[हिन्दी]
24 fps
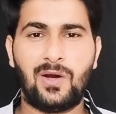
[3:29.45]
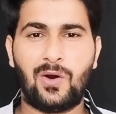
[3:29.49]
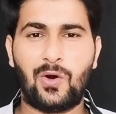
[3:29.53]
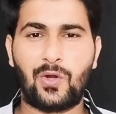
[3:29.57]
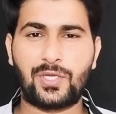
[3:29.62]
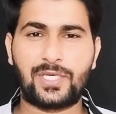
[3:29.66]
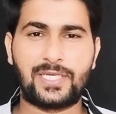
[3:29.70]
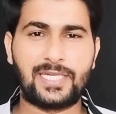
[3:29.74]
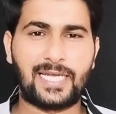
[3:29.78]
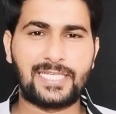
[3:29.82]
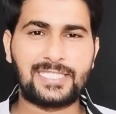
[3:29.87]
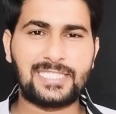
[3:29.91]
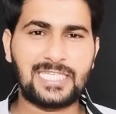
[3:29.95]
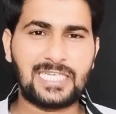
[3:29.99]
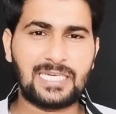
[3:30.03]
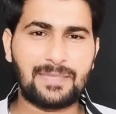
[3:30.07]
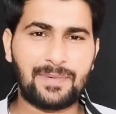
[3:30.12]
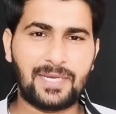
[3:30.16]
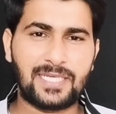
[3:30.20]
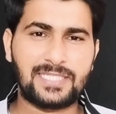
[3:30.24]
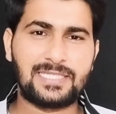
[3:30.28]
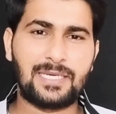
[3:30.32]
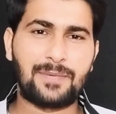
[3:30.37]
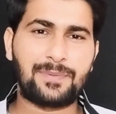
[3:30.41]
और कराची के
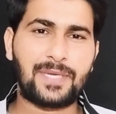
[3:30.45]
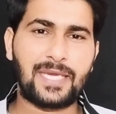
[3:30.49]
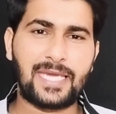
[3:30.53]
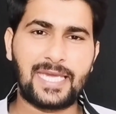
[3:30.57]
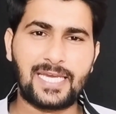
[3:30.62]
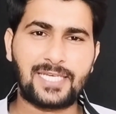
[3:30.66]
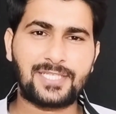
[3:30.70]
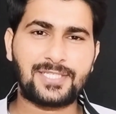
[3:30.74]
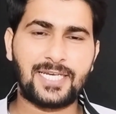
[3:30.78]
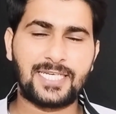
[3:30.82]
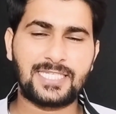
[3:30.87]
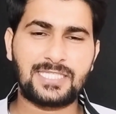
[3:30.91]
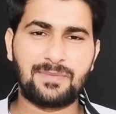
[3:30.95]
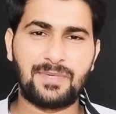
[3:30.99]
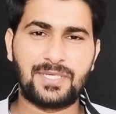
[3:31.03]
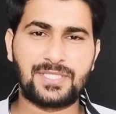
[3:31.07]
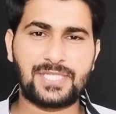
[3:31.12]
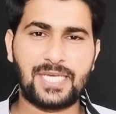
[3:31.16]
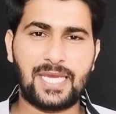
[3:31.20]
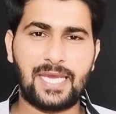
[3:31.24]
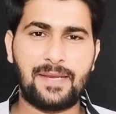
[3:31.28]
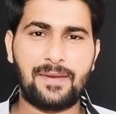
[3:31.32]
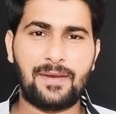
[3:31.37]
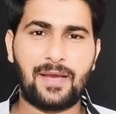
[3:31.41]
पास जबकि एक चांस
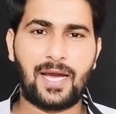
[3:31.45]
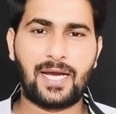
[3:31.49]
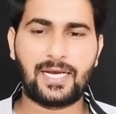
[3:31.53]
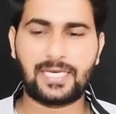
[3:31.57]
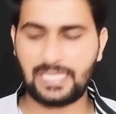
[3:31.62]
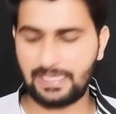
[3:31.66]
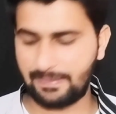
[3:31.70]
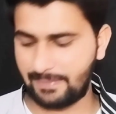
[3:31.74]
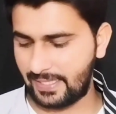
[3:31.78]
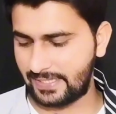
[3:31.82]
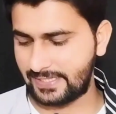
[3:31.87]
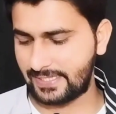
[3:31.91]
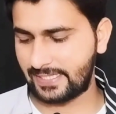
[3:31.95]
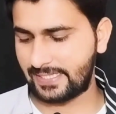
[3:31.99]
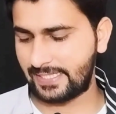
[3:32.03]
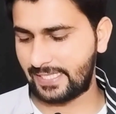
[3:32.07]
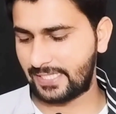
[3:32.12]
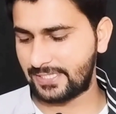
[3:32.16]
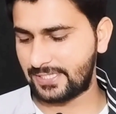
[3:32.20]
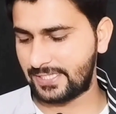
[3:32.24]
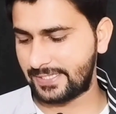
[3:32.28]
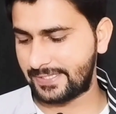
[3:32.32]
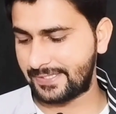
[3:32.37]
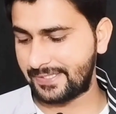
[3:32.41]
बचा है आखिरी मैच है
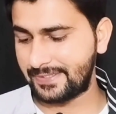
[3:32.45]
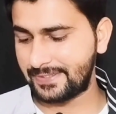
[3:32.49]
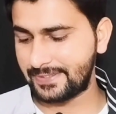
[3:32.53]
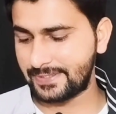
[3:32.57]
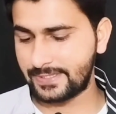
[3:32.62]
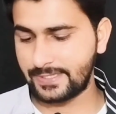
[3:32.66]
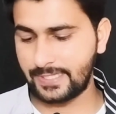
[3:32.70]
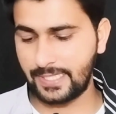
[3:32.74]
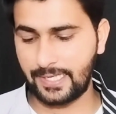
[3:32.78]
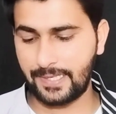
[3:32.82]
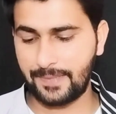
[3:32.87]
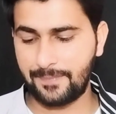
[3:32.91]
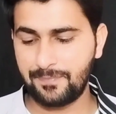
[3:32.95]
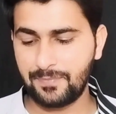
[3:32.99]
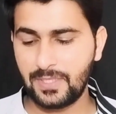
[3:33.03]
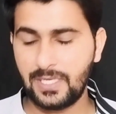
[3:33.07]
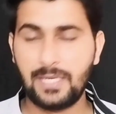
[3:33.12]
कराची किंग्स का